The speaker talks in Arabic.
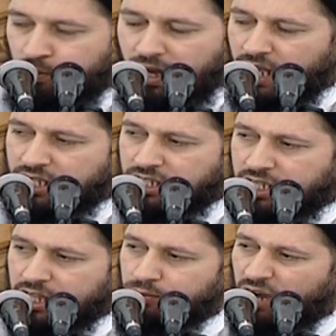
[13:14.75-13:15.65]
ولا
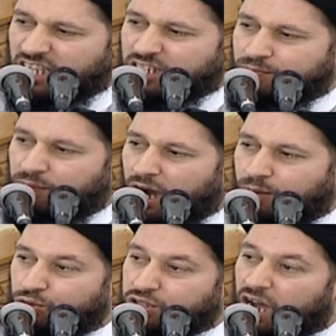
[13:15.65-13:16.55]
تنتظم
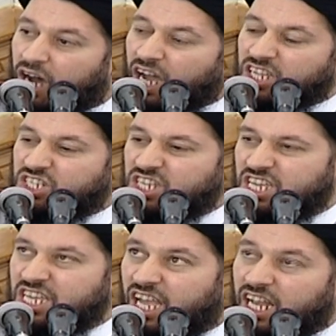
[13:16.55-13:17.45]
اسباب
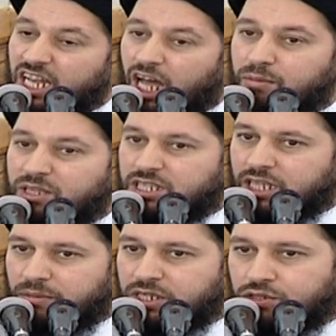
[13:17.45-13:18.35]
طاعته الا
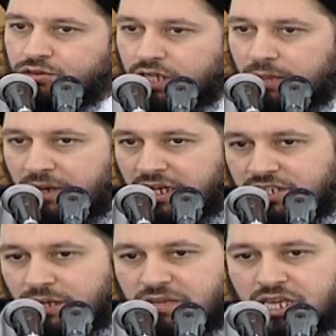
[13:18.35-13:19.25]
بالتمسك
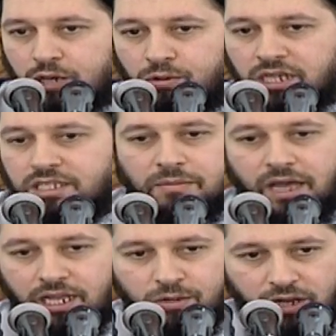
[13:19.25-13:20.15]
بعصمه وعصم
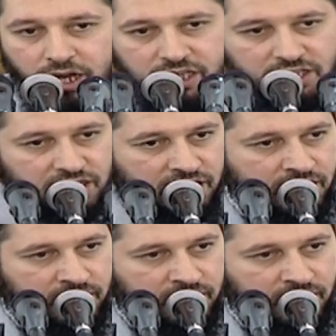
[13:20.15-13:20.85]
اهل ولايته